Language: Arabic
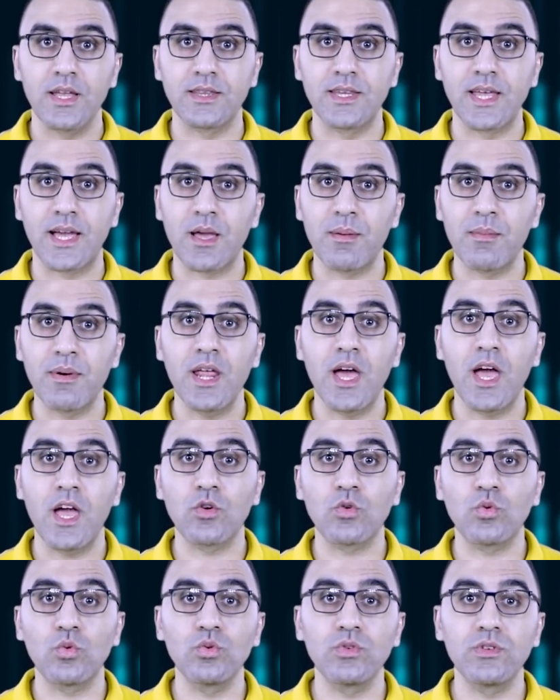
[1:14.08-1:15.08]
ده كمان
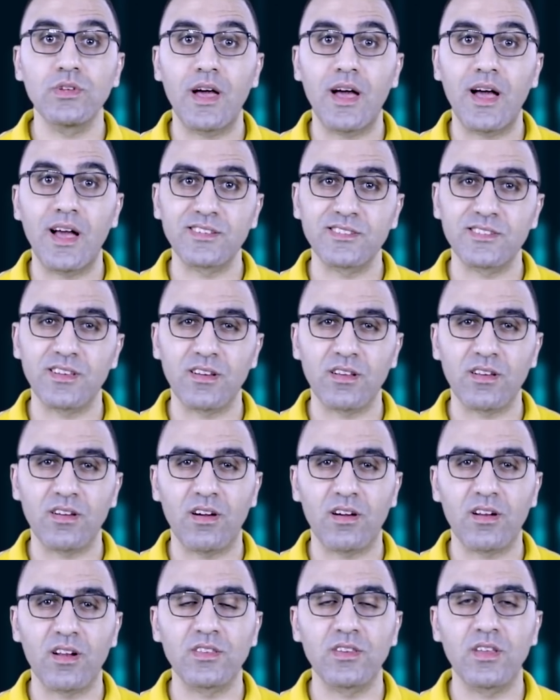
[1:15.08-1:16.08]
هيكون اثر
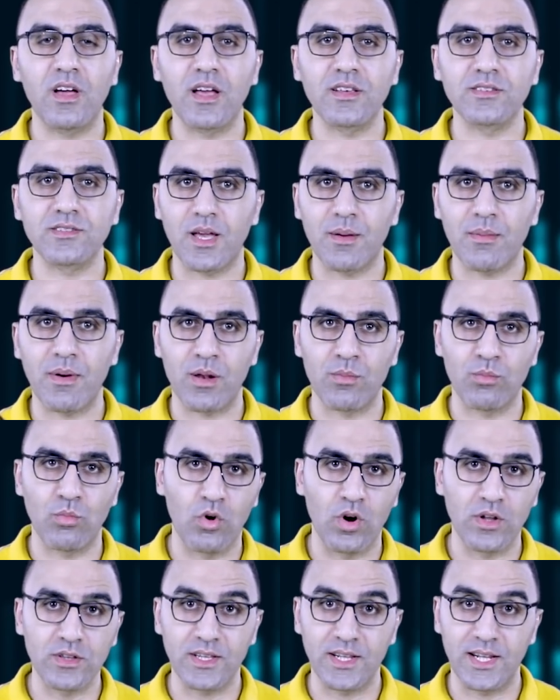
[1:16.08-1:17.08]
القرار ده اصعب على
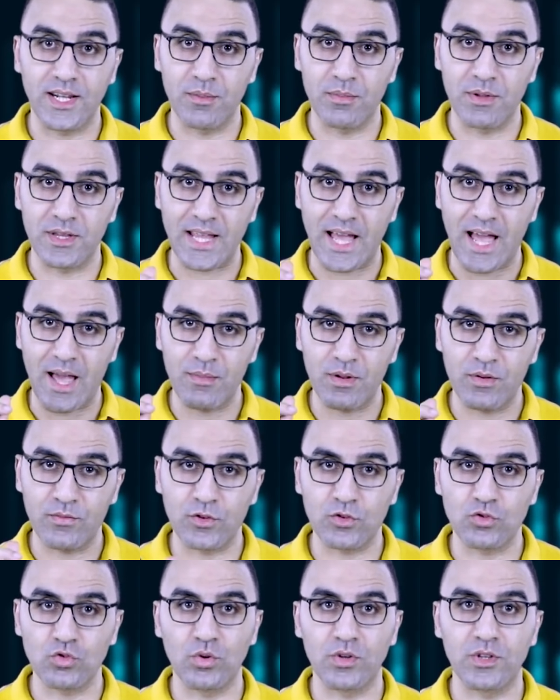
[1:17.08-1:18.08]
المواطن اللي بيتعامل
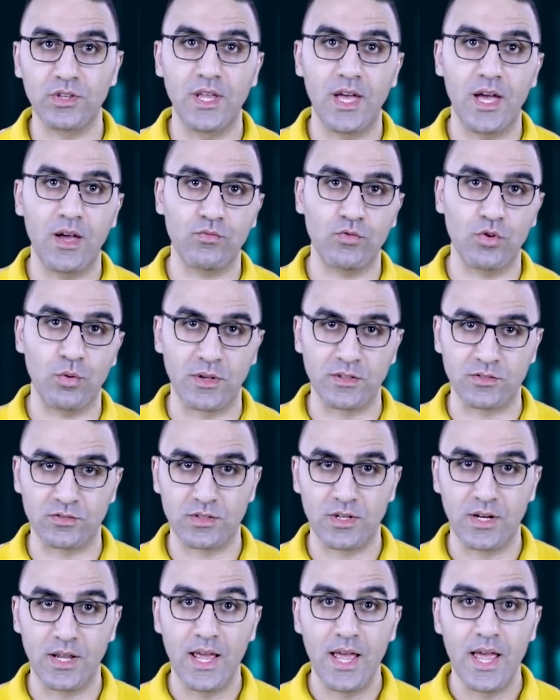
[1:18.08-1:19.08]
في سوق الذهب في
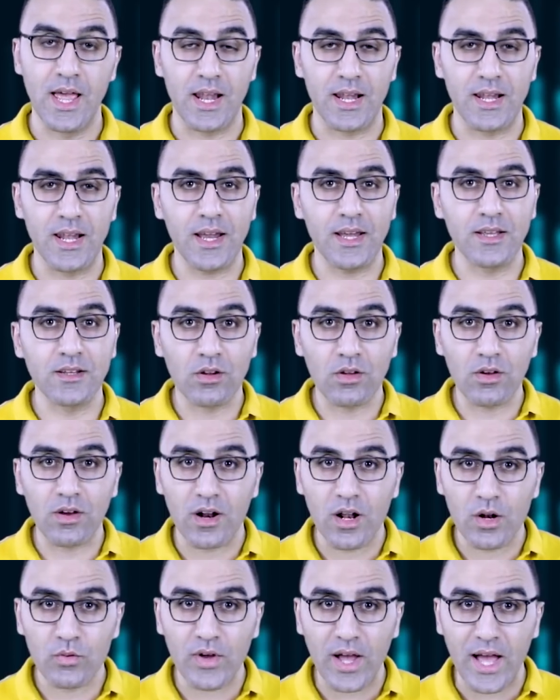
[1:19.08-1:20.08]
مصر لكن
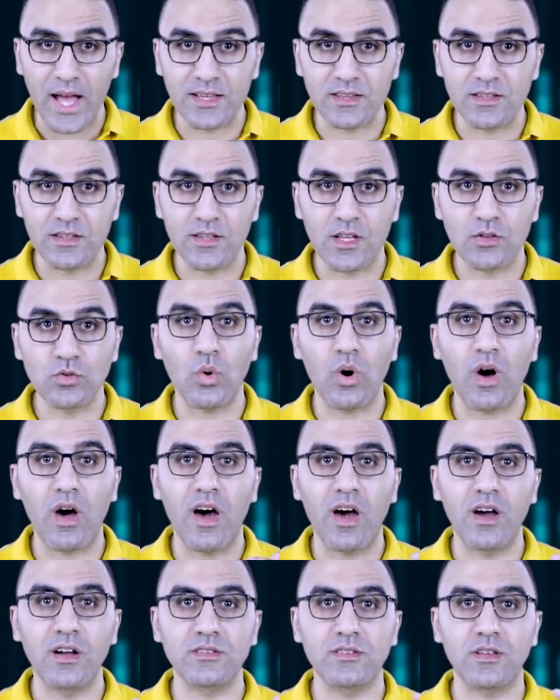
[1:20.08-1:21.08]
القرار في حد ذاته
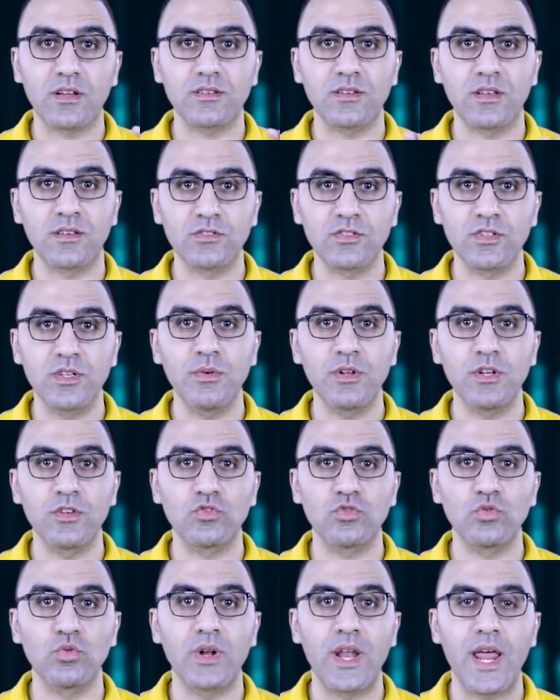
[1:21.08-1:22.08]
اكتر تنظيم
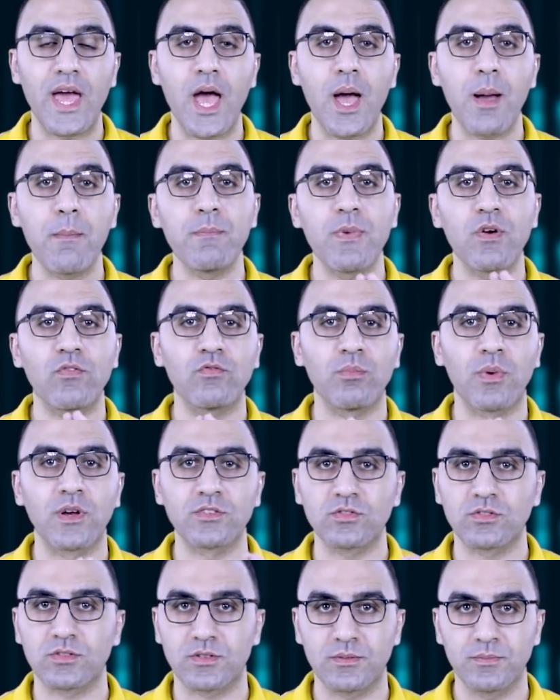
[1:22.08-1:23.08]
للسوق الاهم في
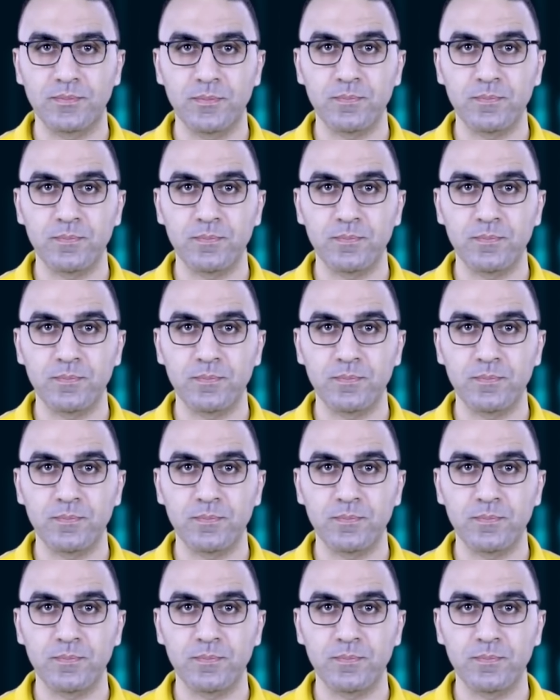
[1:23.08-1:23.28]
مصر